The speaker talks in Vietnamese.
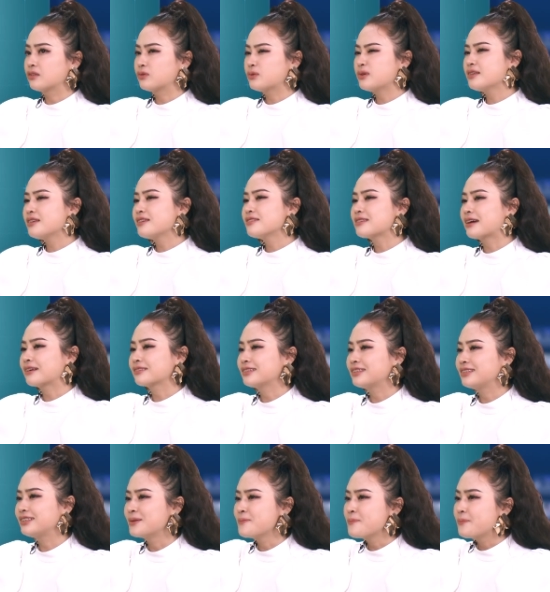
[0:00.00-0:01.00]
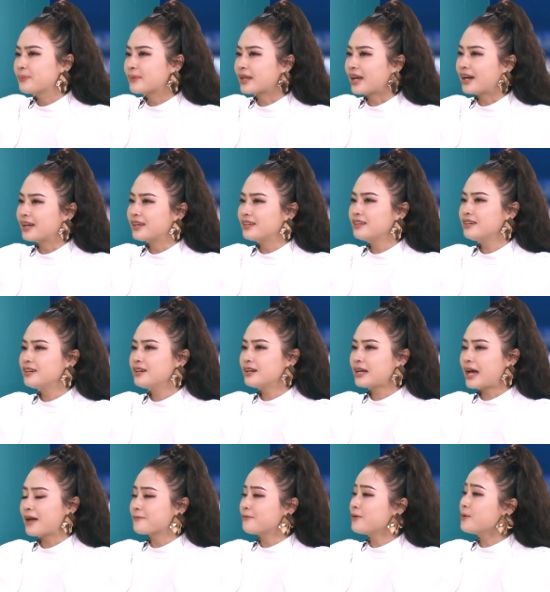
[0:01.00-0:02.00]
Tuy nhiên rằng thì cái
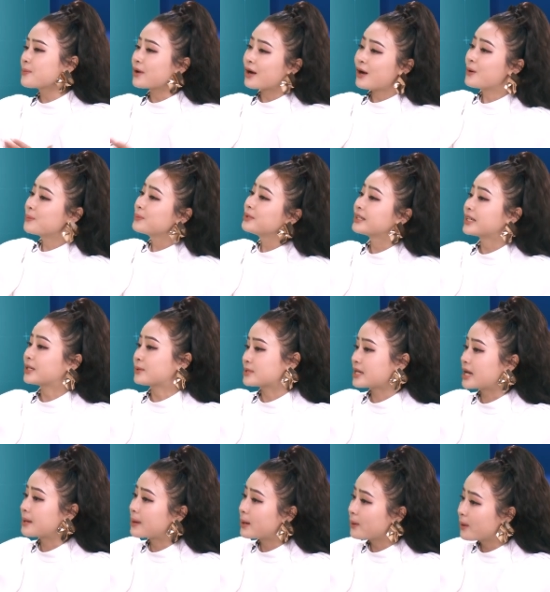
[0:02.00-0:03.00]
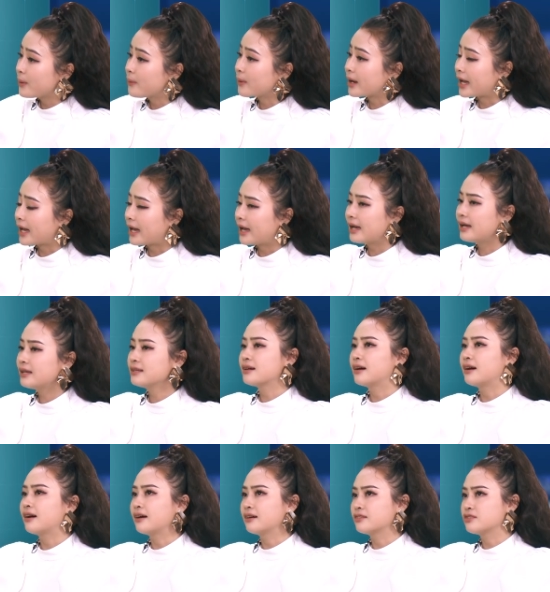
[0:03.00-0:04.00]
hạnh phúc nó không được kéo dài bao lâu cả.
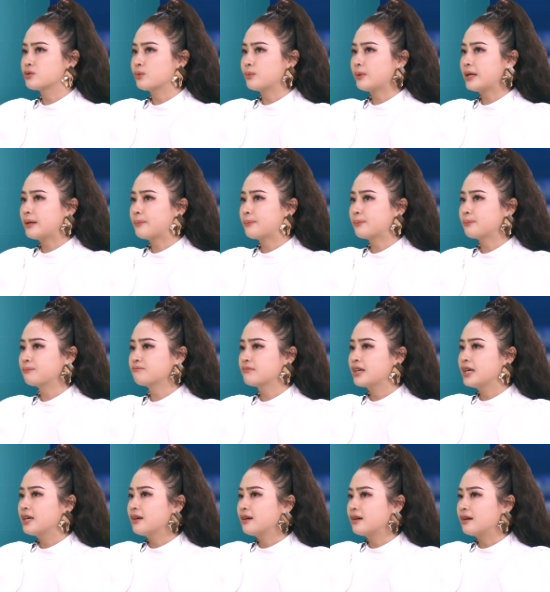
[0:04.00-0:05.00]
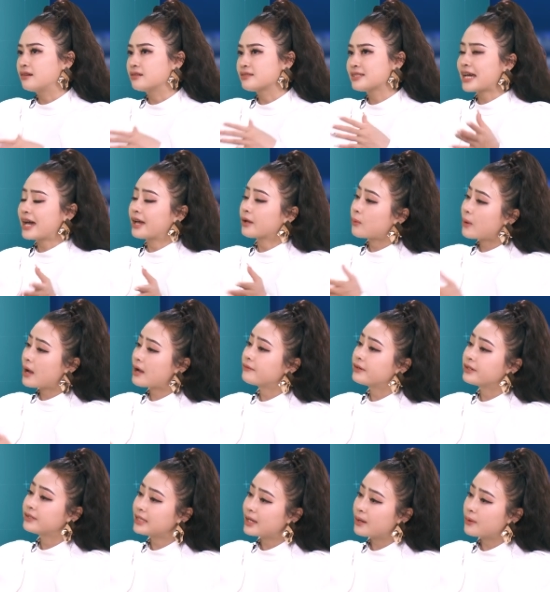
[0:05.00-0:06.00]
Chúng em trải qua
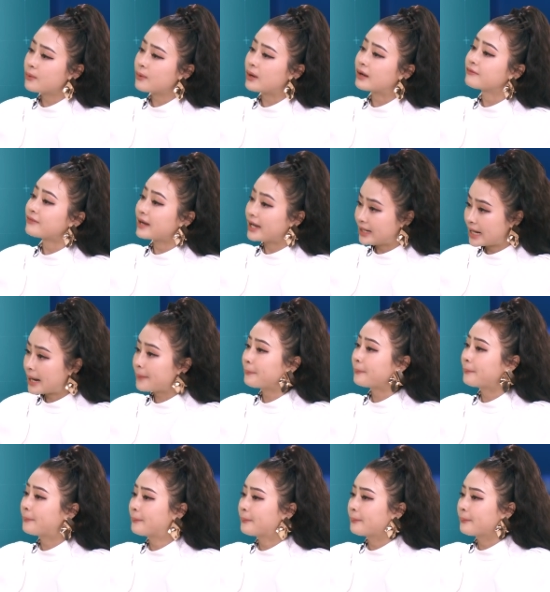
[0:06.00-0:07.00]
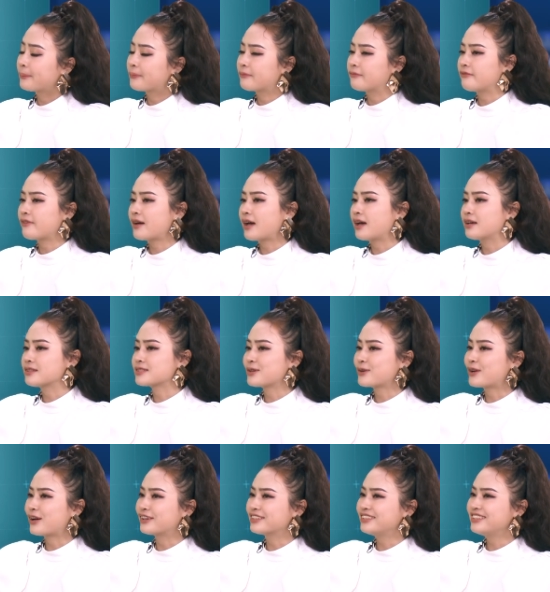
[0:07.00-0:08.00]
với nhau khoảng vài năm và
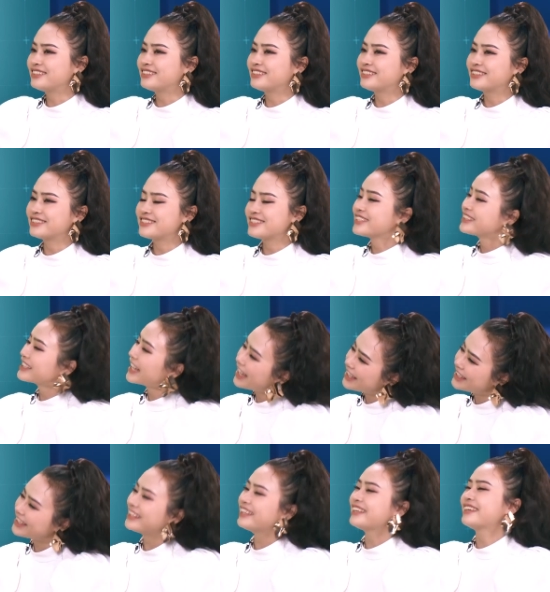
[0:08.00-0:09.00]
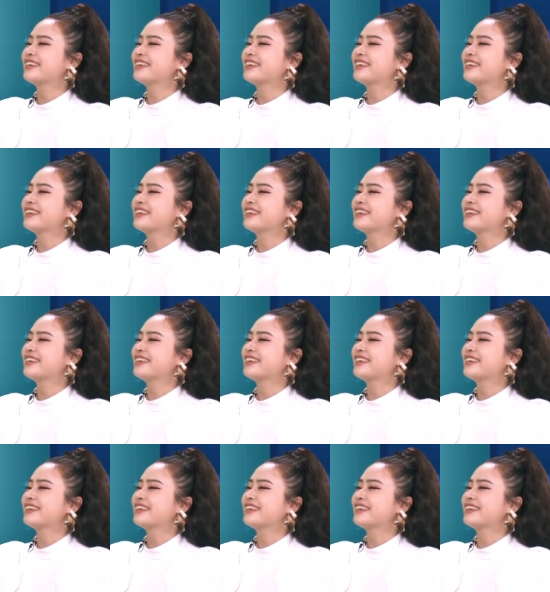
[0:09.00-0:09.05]
sau đó thì chia tay.